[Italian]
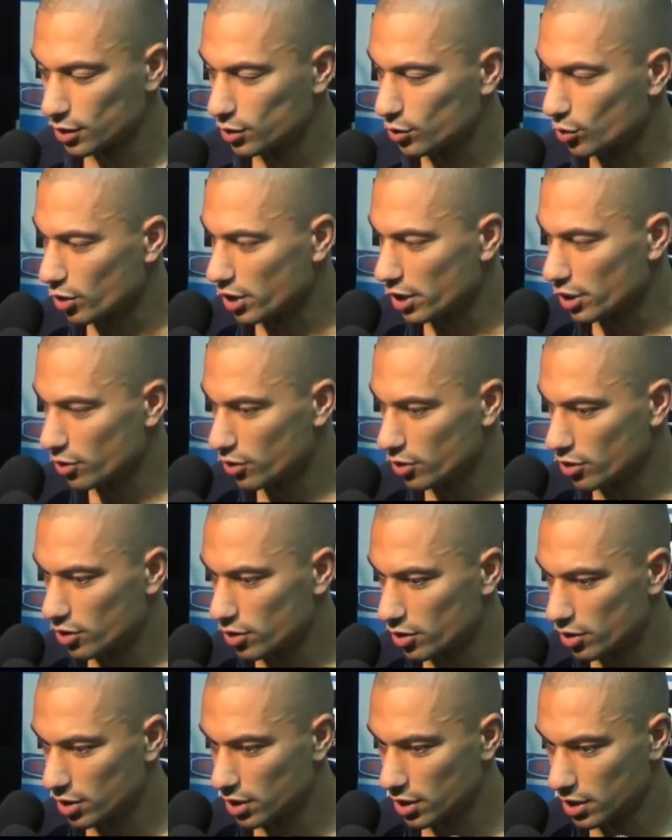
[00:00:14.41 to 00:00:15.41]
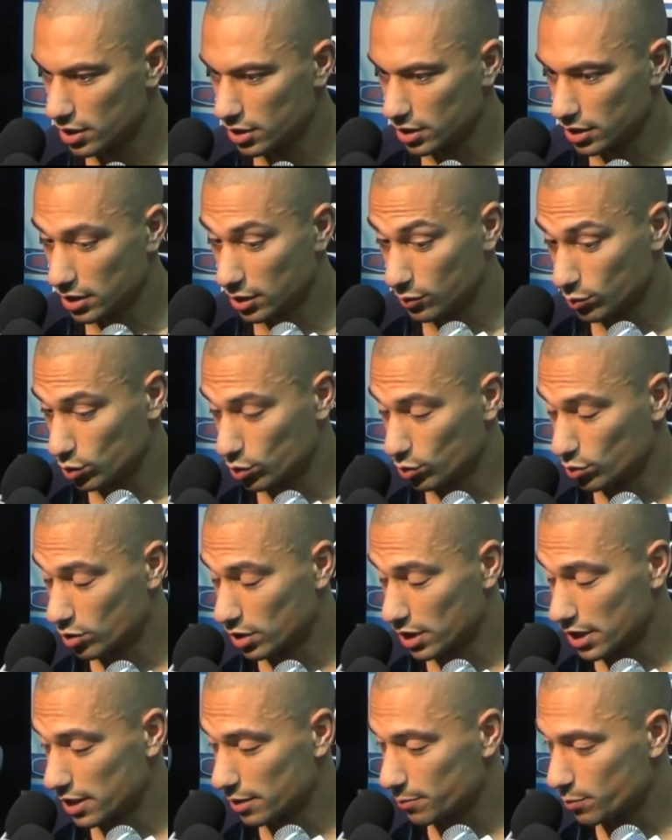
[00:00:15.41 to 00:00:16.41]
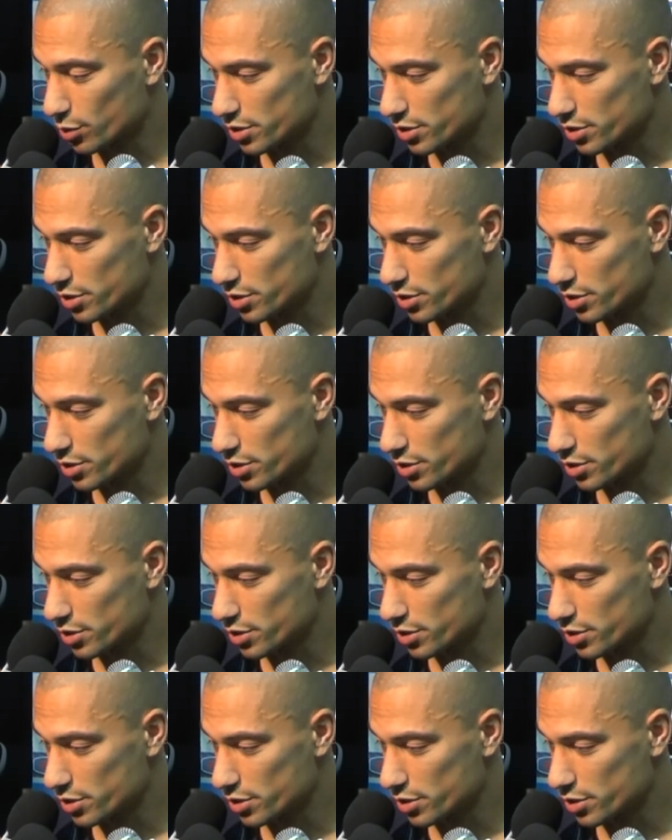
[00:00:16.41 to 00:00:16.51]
Torino ha avuto un gran